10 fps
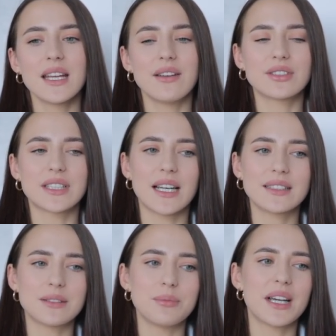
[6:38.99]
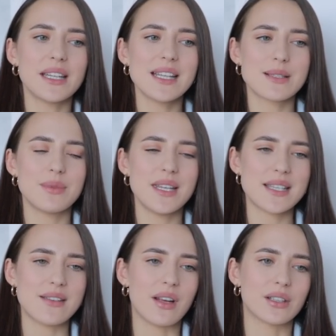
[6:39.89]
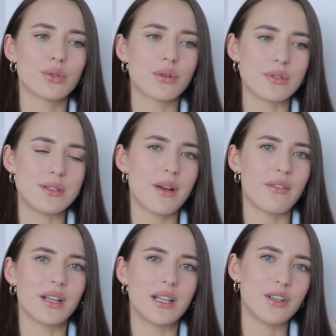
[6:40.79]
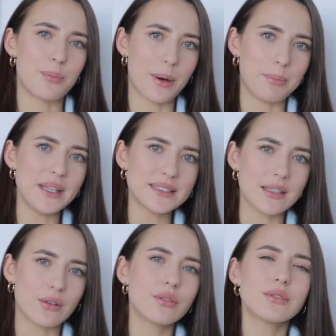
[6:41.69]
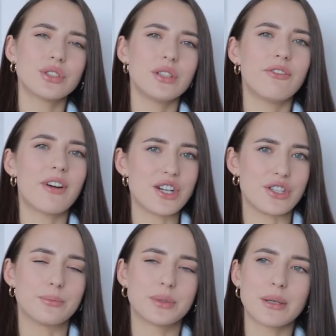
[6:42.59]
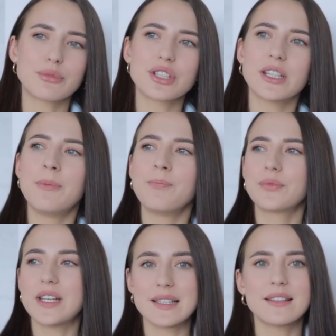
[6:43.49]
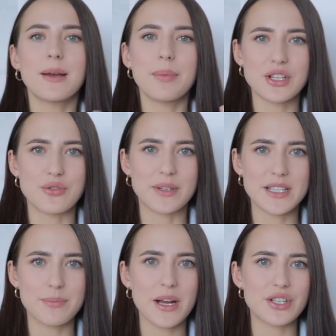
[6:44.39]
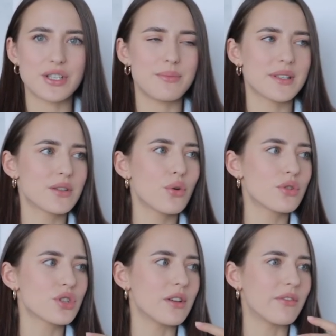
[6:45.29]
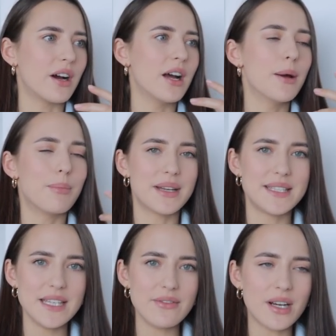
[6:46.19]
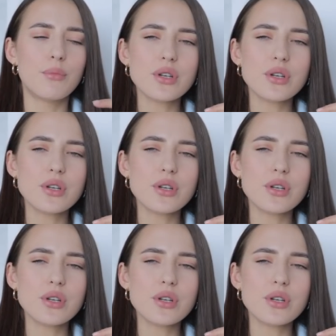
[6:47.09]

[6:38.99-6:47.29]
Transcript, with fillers: И вот этот механизм действий, который у тебя в голове прописан, он очень важен, потому что если ты, опять же, просыпаешься без должного мотива,